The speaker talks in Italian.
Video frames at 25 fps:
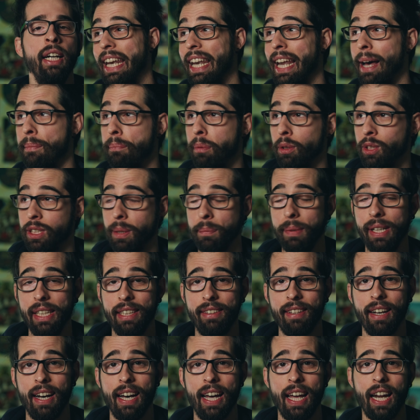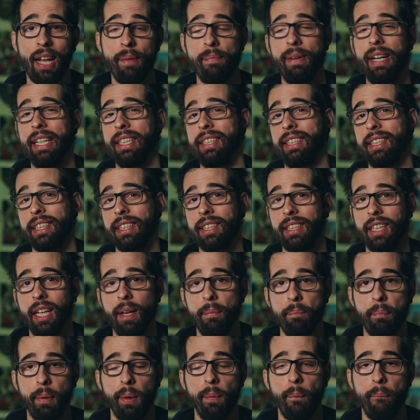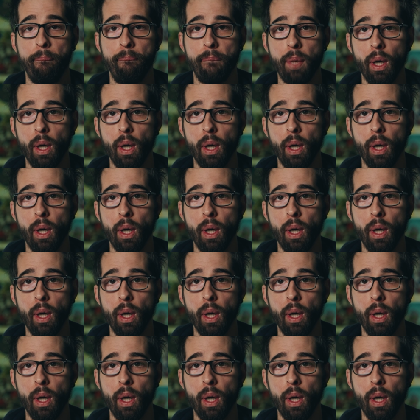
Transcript: La posabilità è rimasta sempre un